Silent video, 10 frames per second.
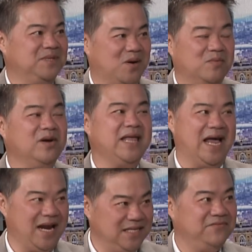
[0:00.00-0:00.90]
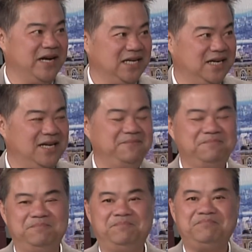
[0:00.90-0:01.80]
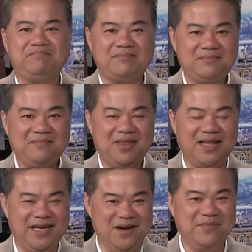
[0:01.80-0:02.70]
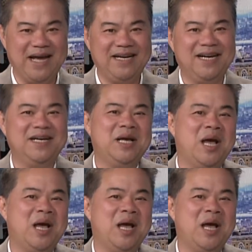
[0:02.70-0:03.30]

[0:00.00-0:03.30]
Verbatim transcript: Cũng có thể là như vậy nữa. Thì hôm nay đó,